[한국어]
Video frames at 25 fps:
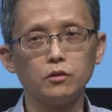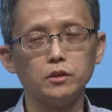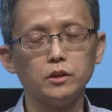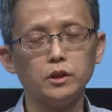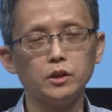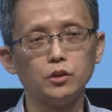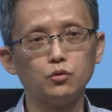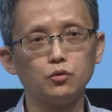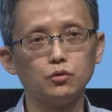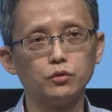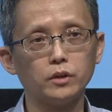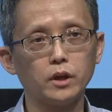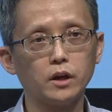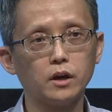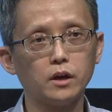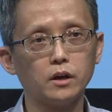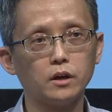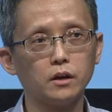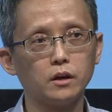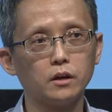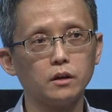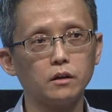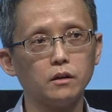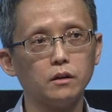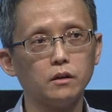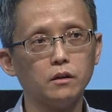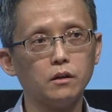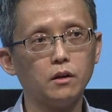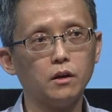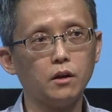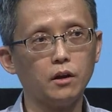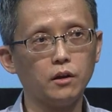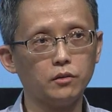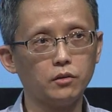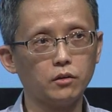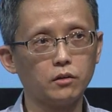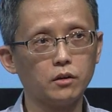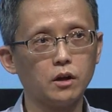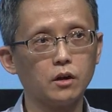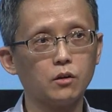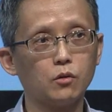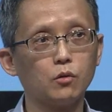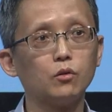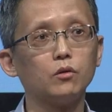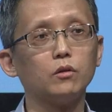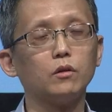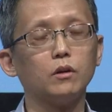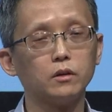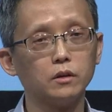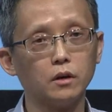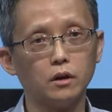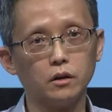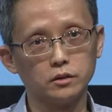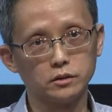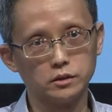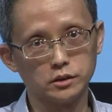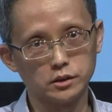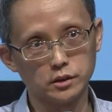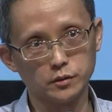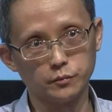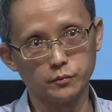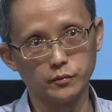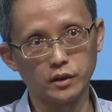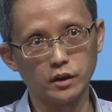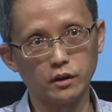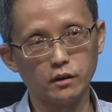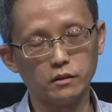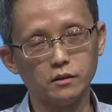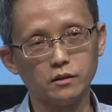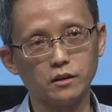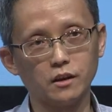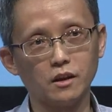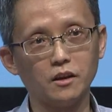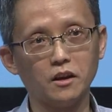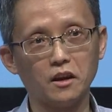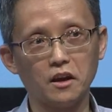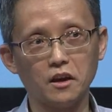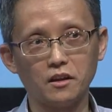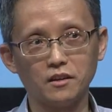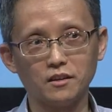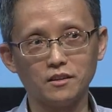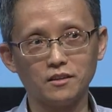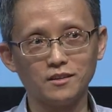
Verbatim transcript: 이 두 개가 해석하고 어, 지금 이게